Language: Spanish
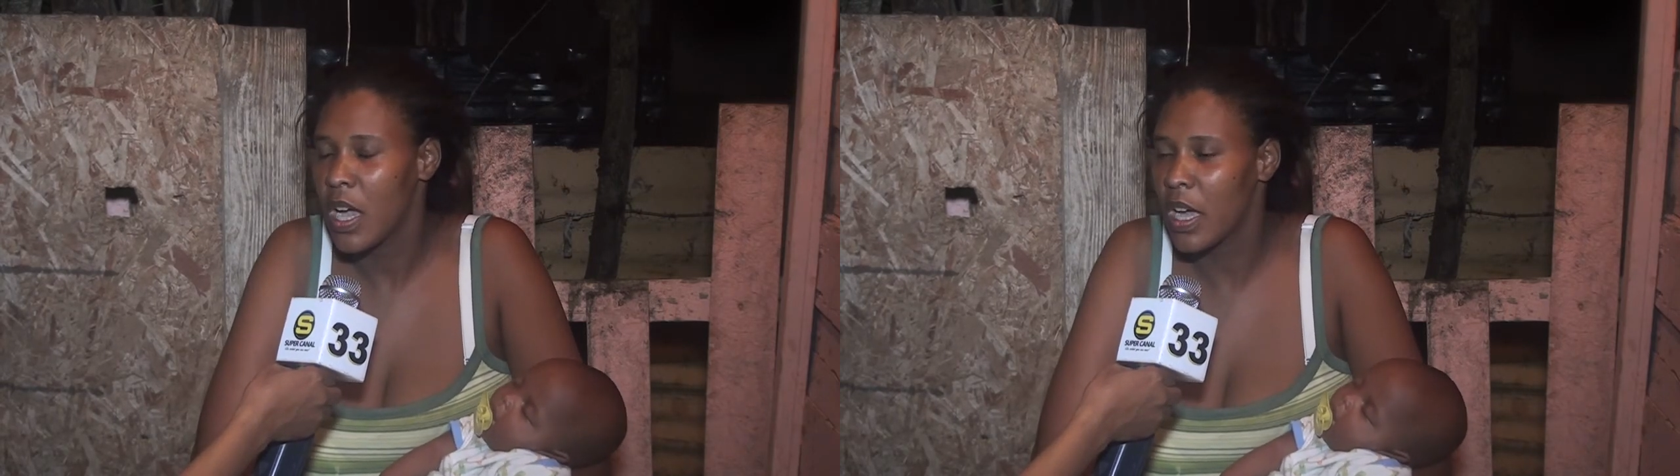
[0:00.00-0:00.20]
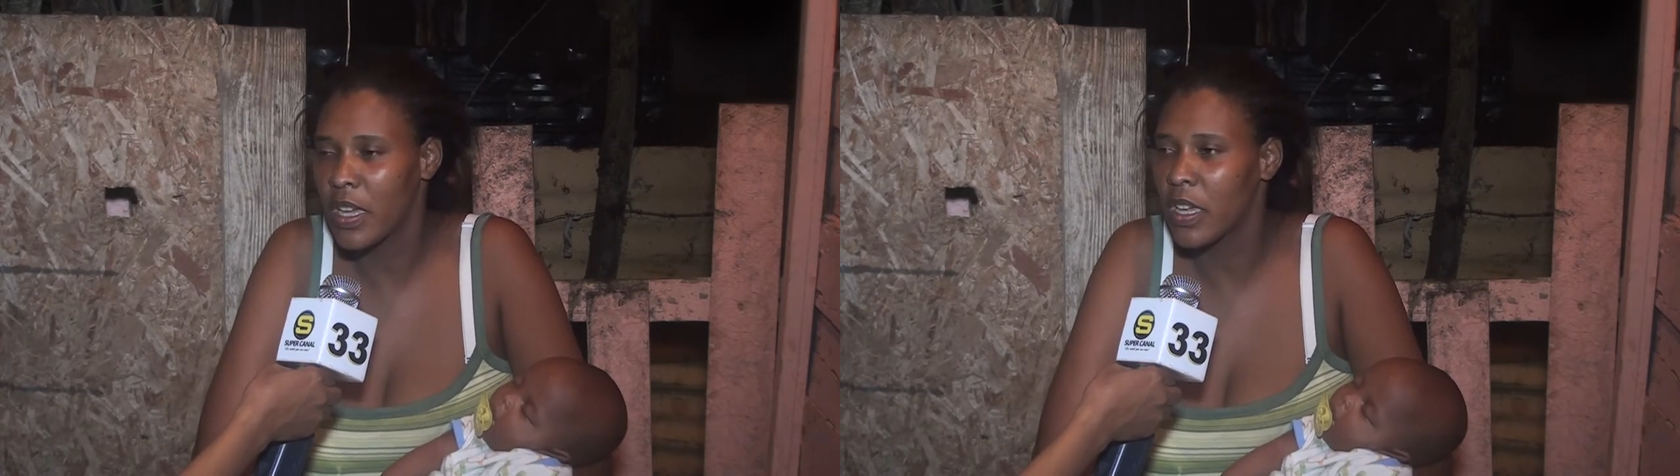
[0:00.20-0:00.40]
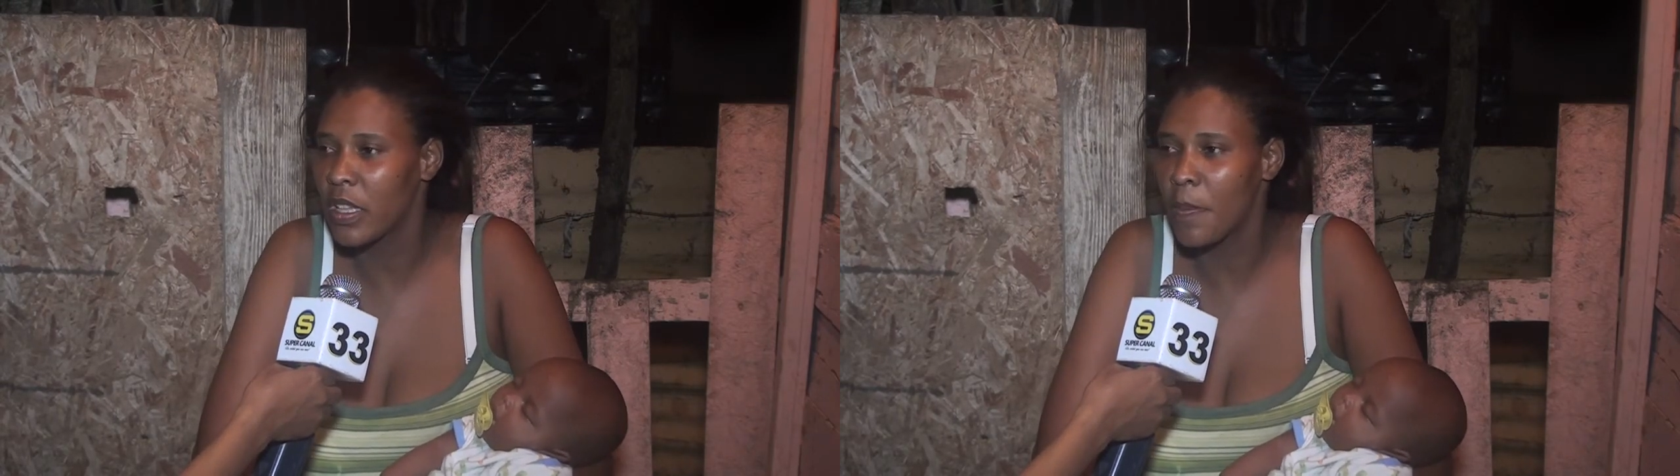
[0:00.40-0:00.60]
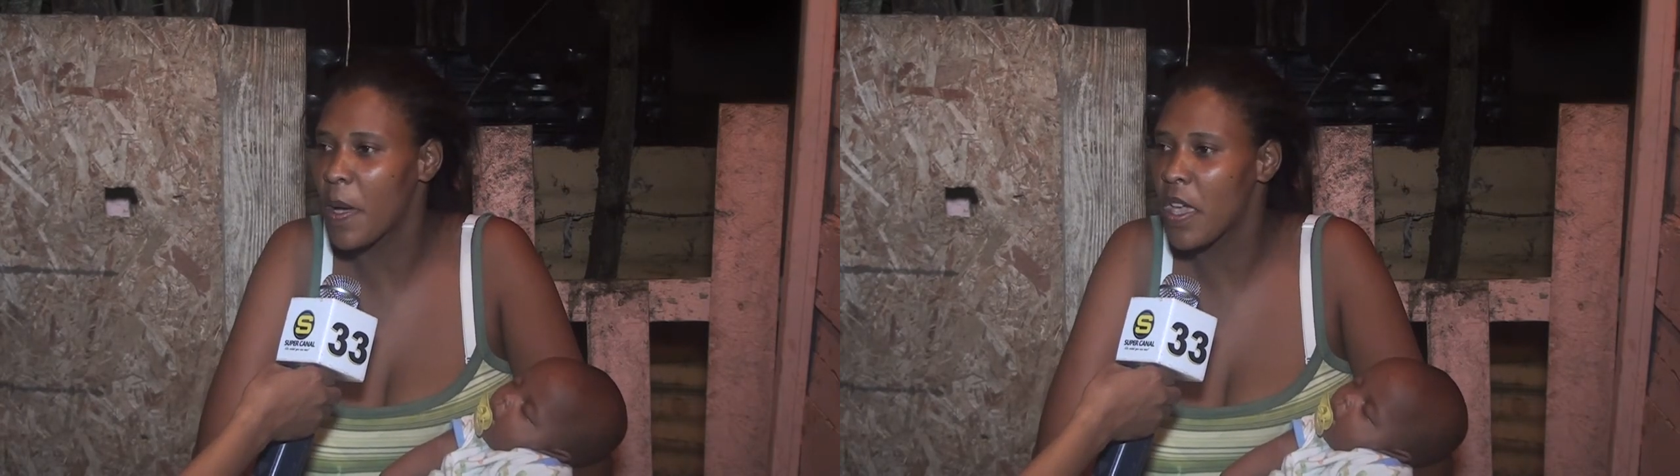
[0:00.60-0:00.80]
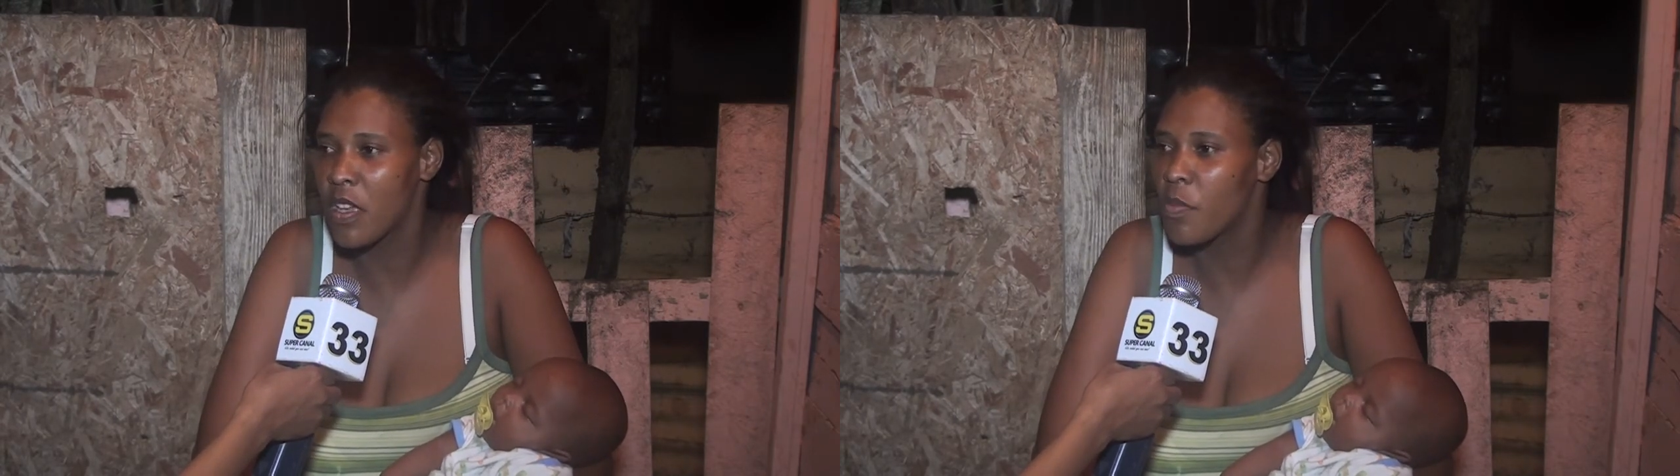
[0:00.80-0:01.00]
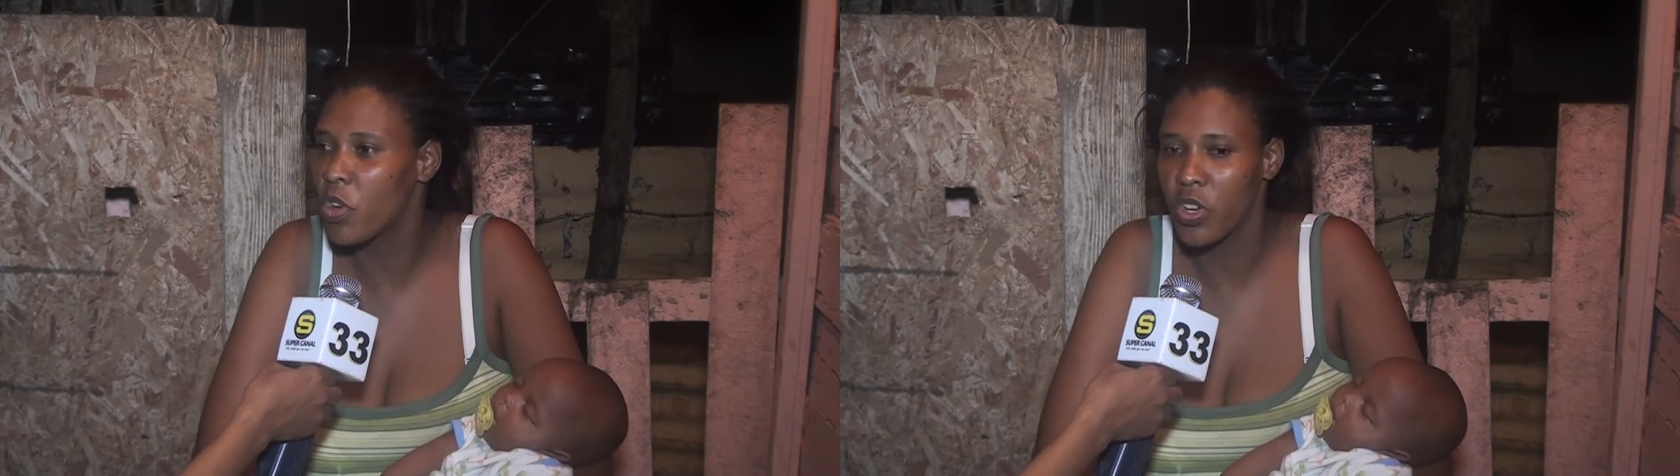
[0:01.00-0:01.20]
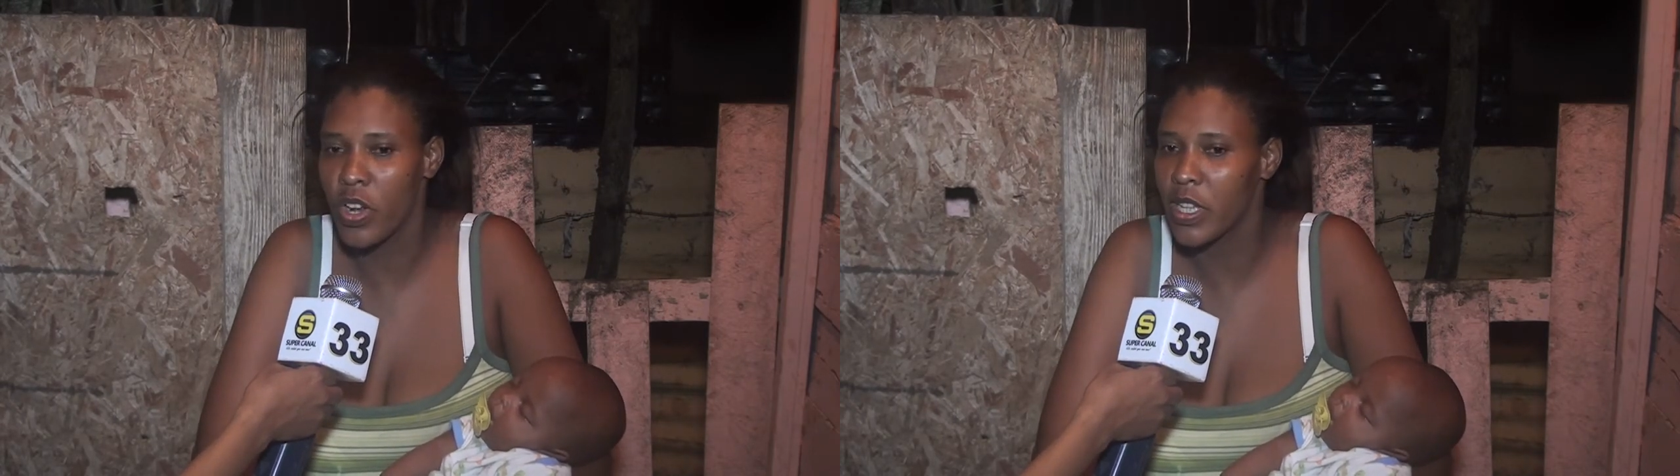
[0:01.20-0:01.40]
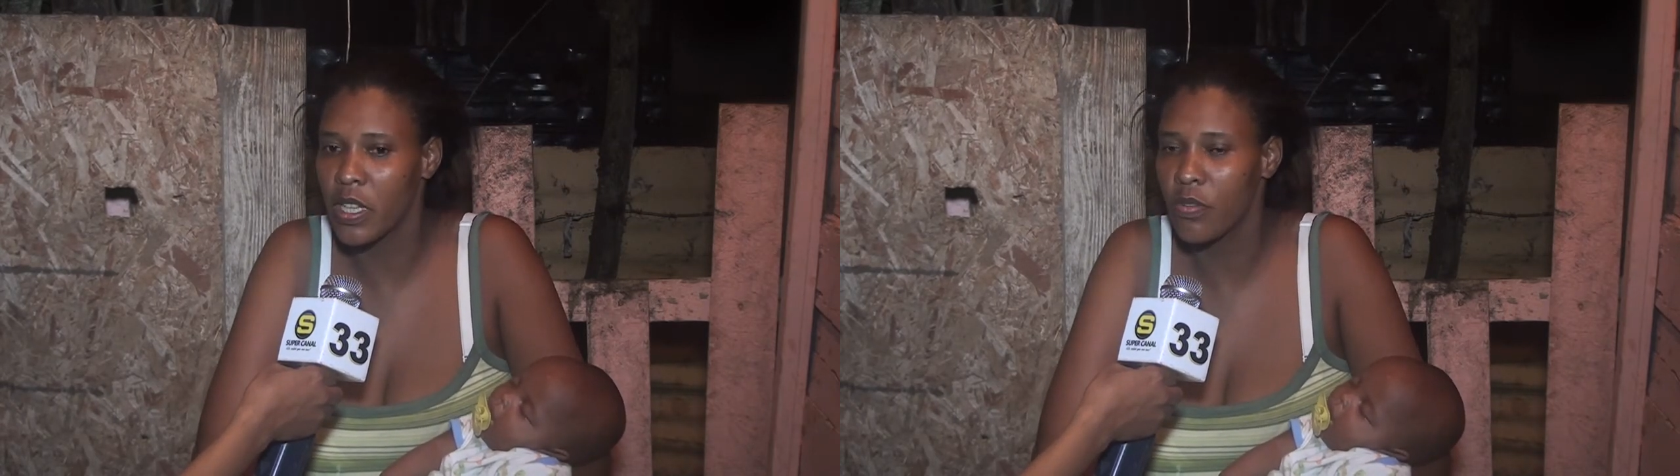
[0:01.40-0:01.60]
aquí en este país como que no le hacen